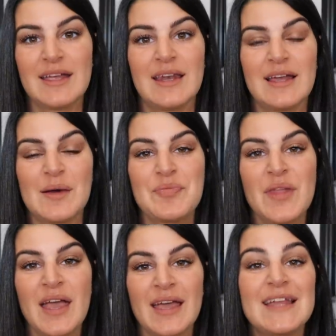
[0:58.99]
Il,
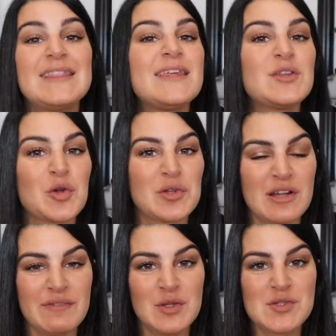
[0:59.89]
il, titolo
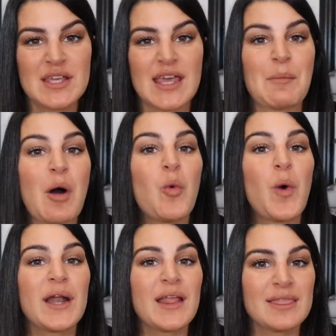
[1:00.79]
del video si chiama
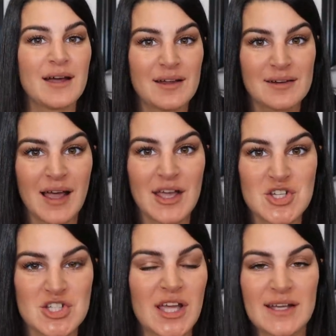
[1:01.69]
One and Done
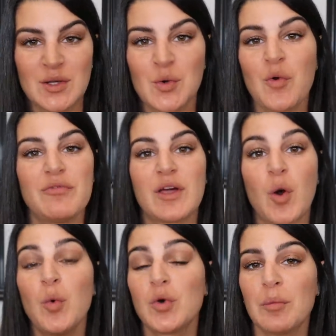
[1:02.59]
Eyeshadow, ovvero un